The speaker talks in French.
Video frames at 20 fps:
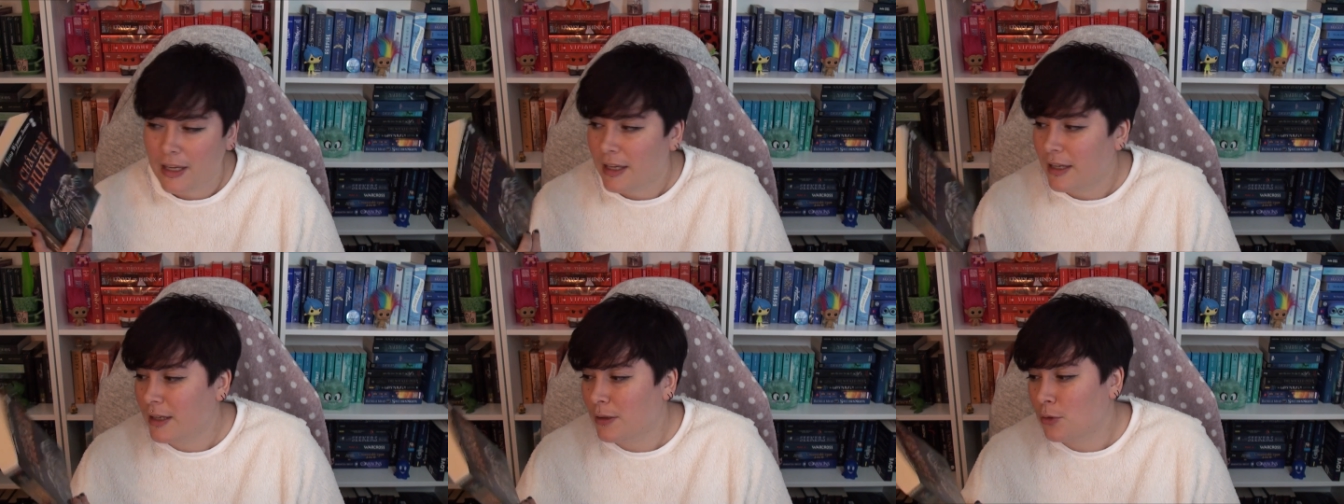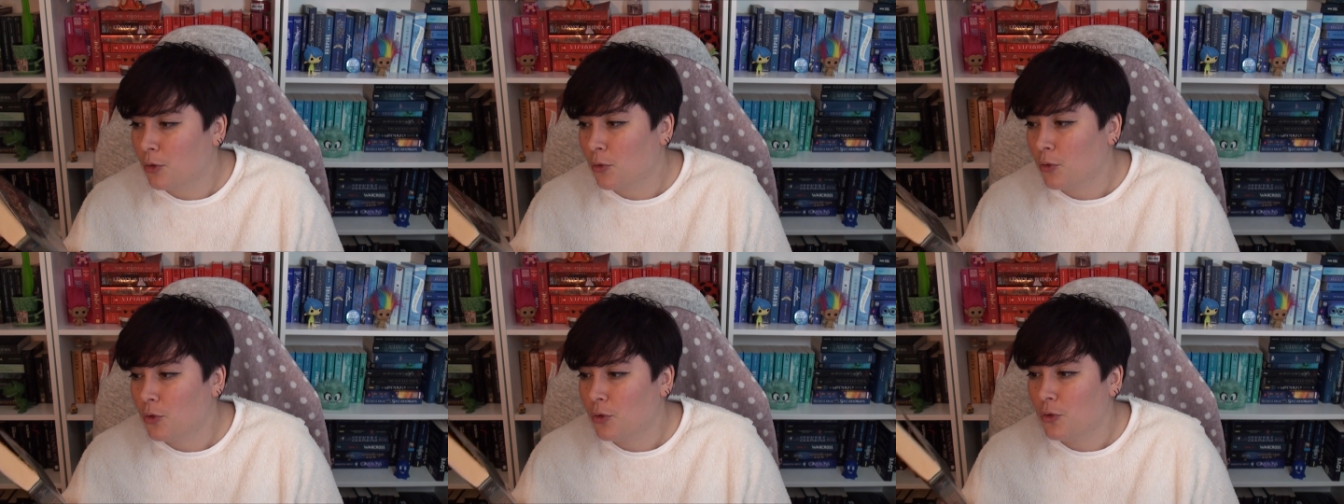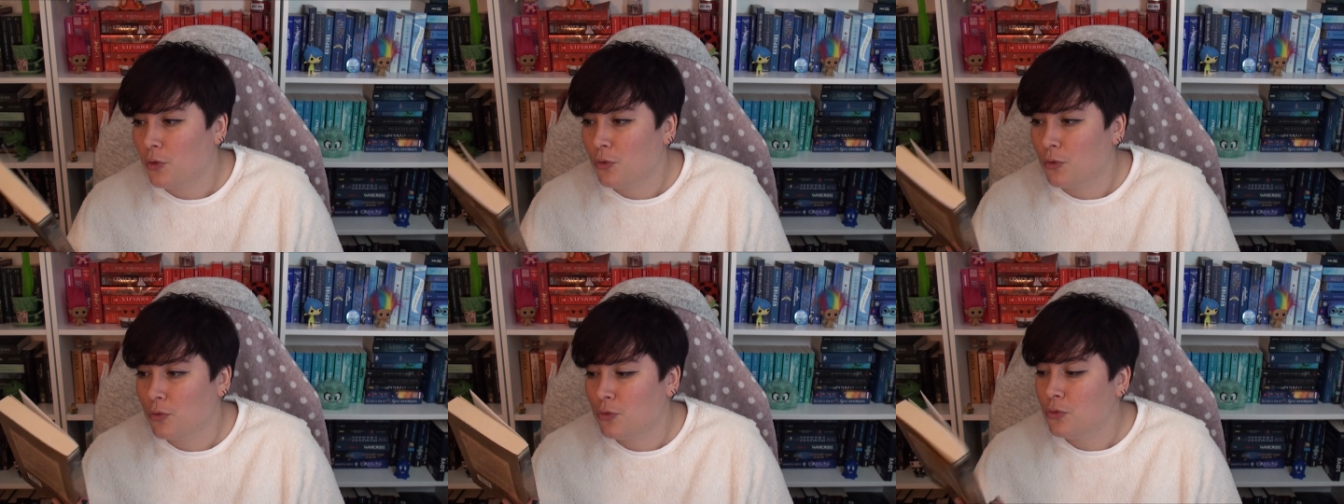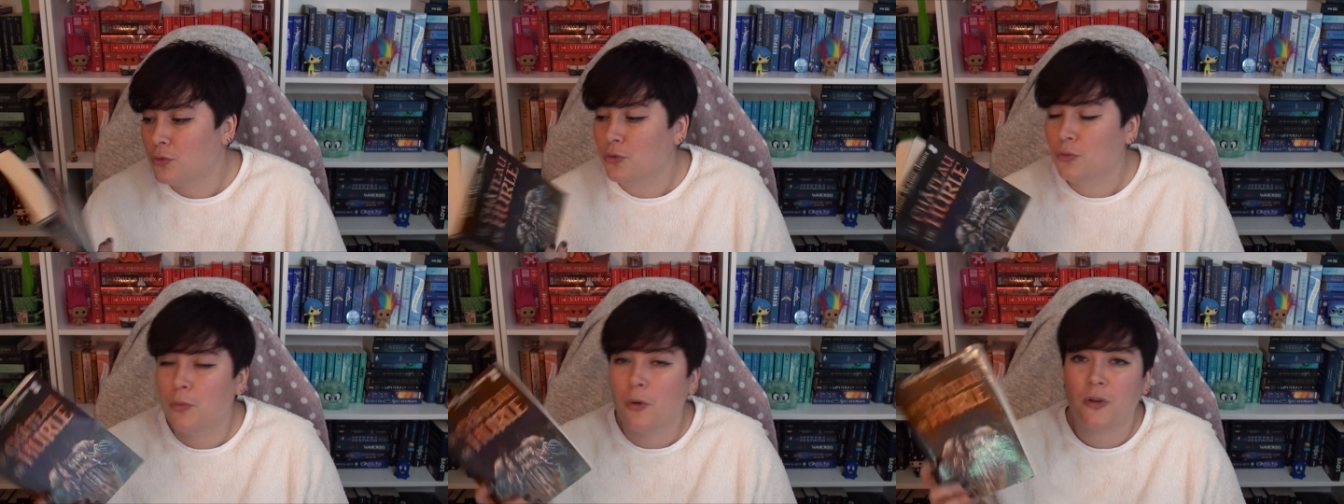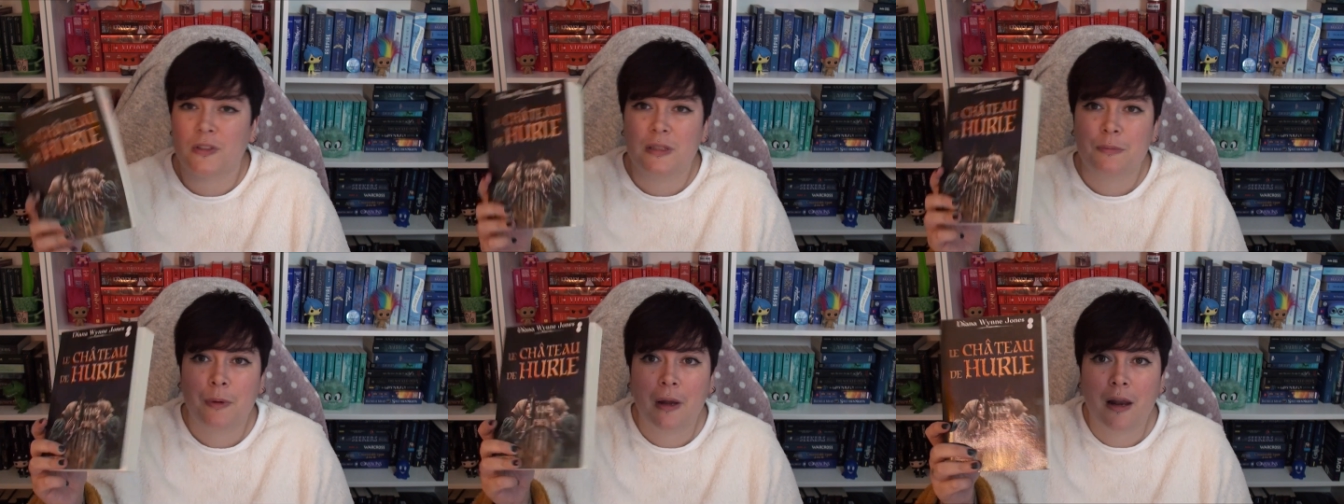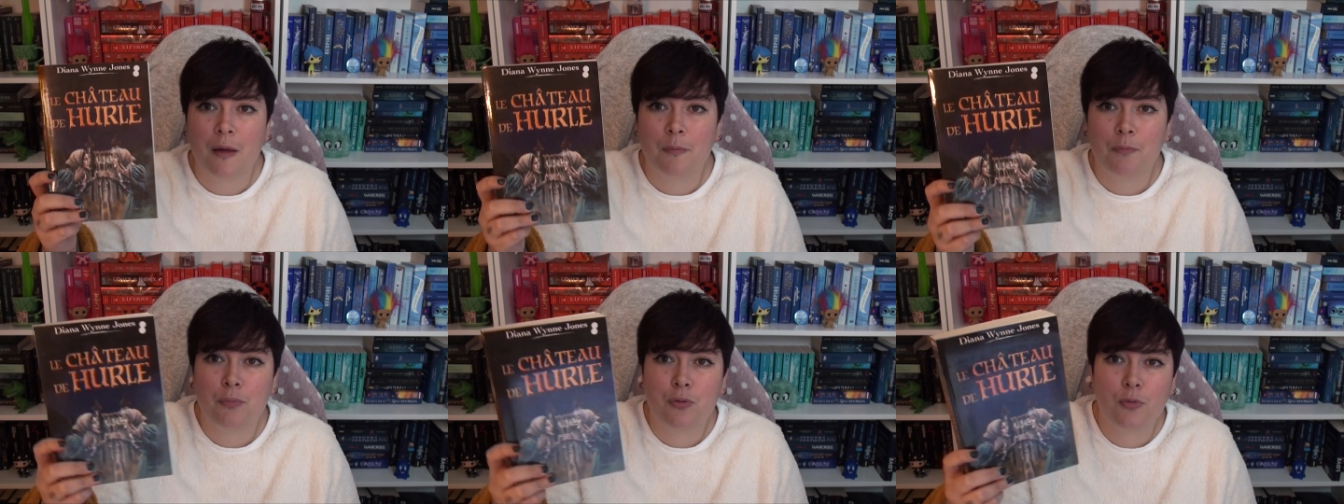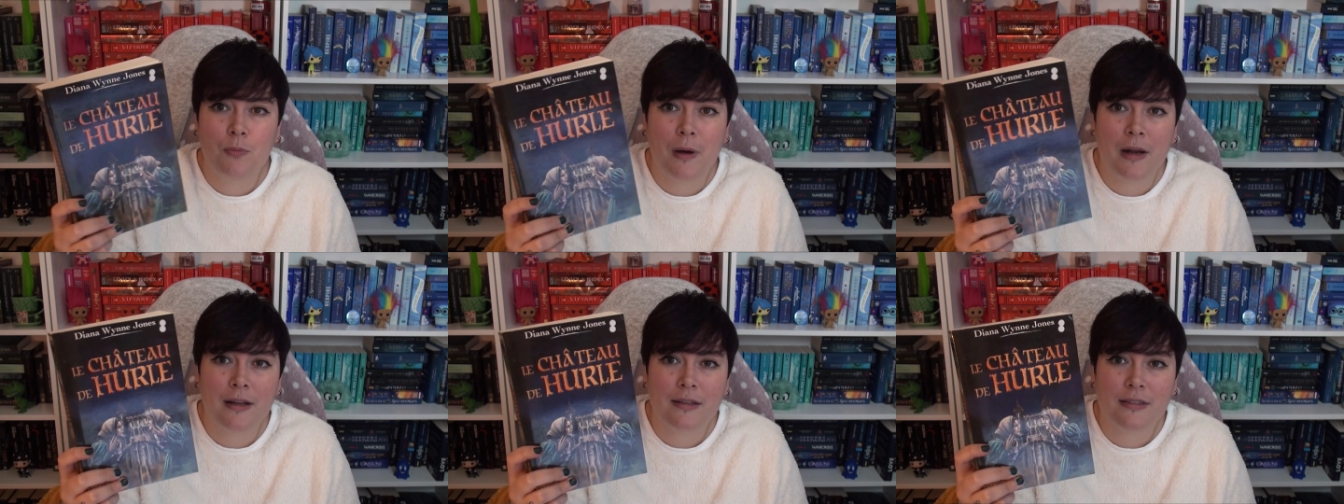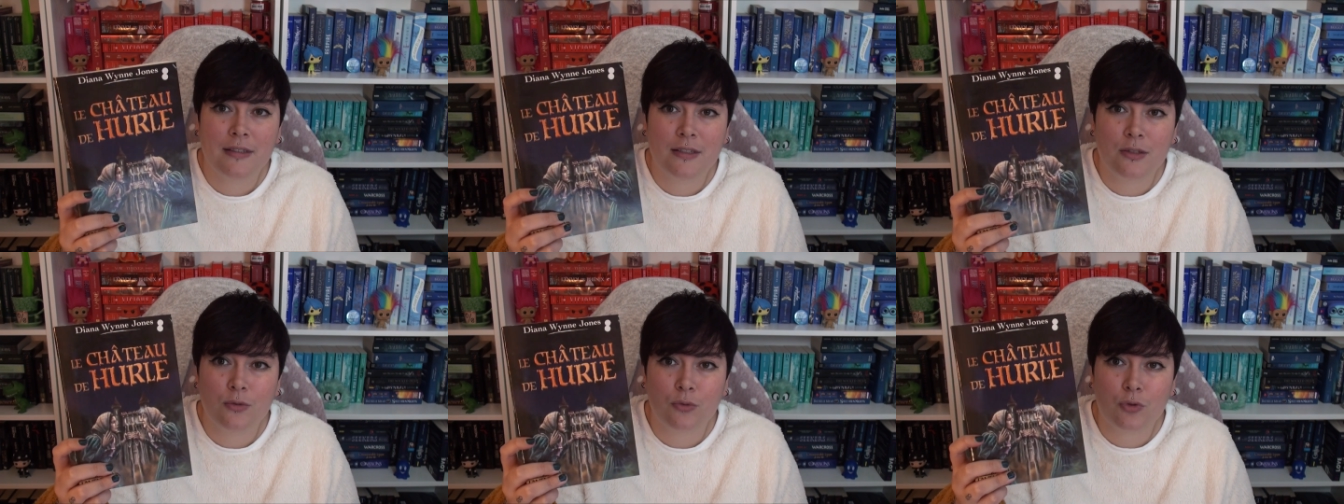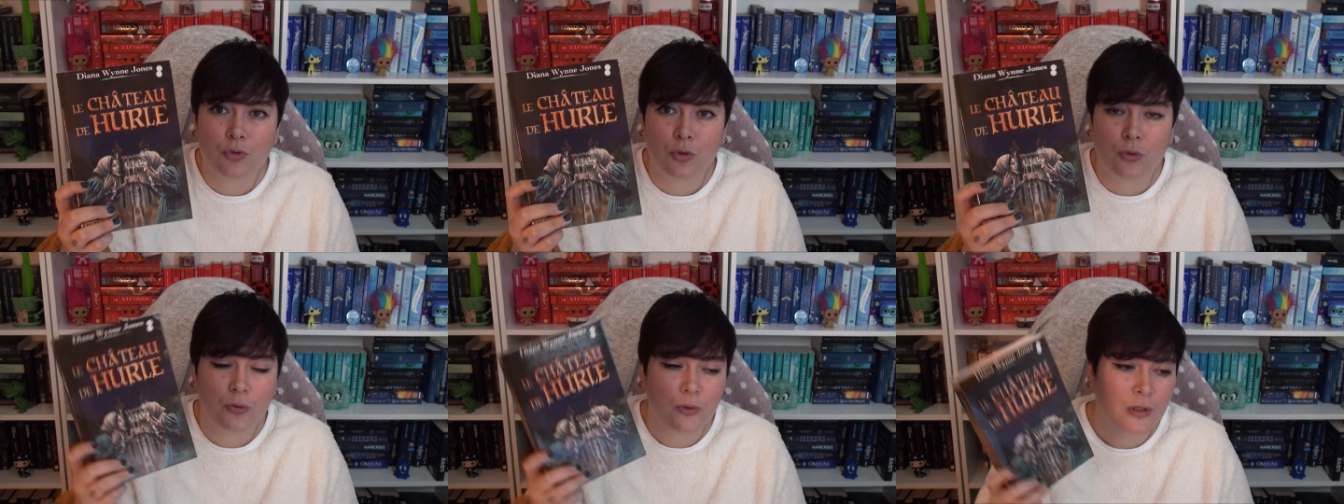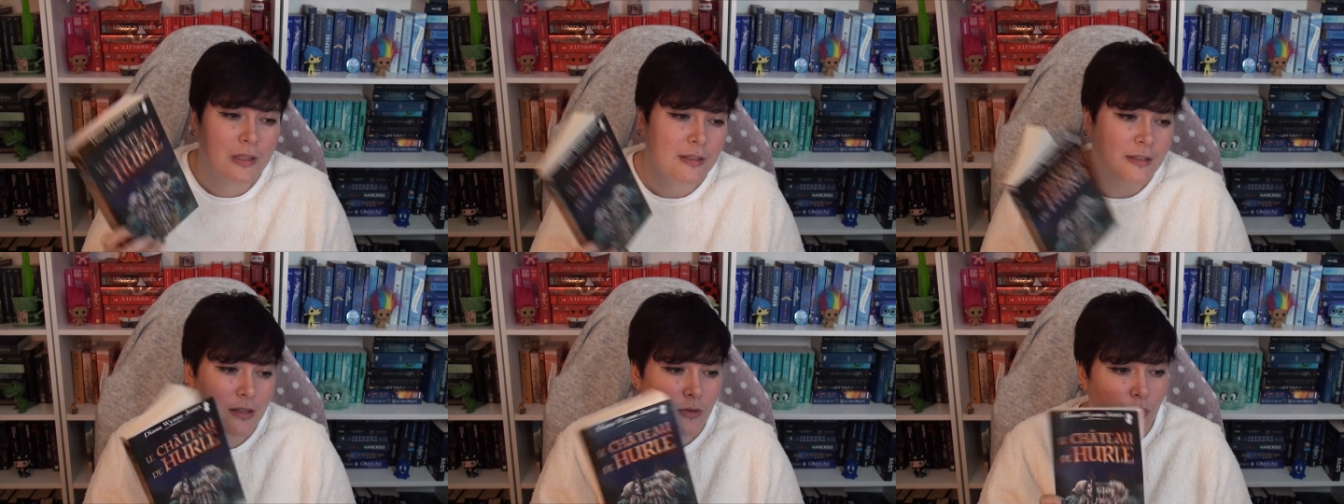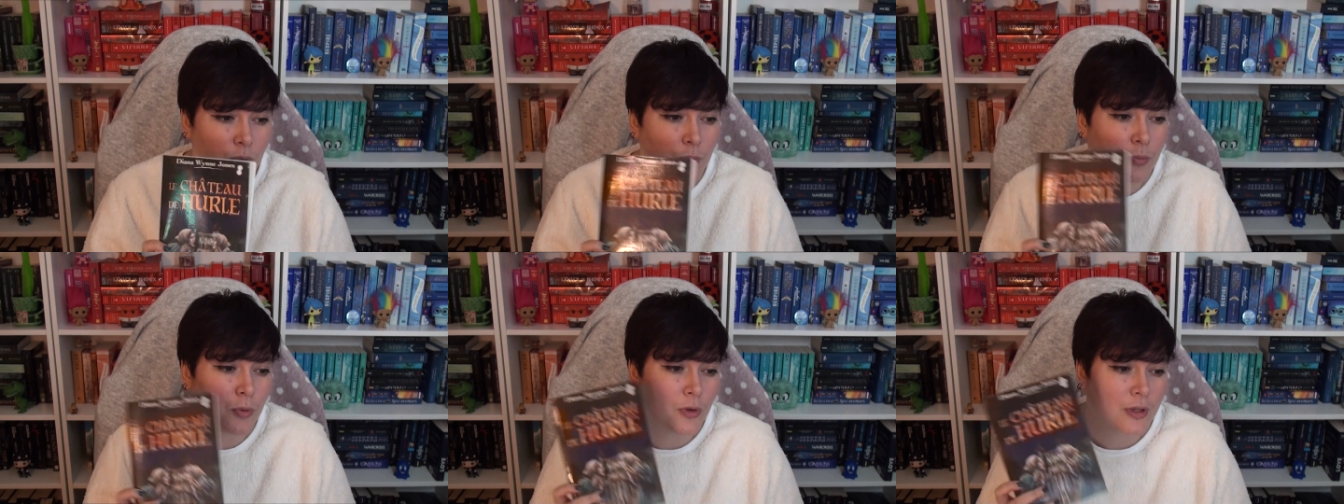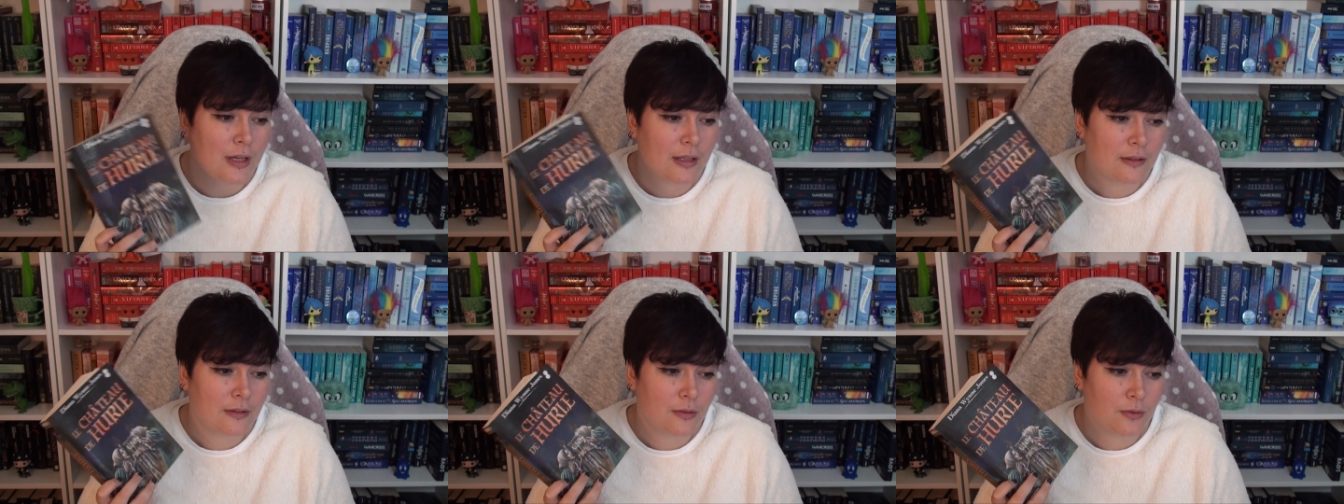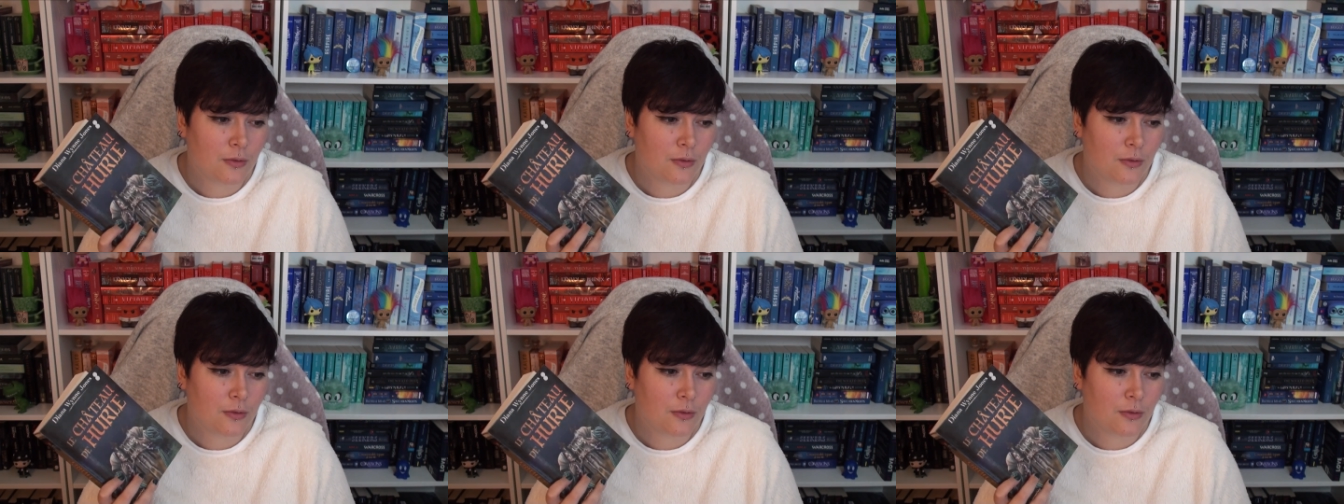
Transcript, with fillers: Et donc euh, du coup, bon, c'est pas la plus belle édition, je trouve que l'édition Pocket,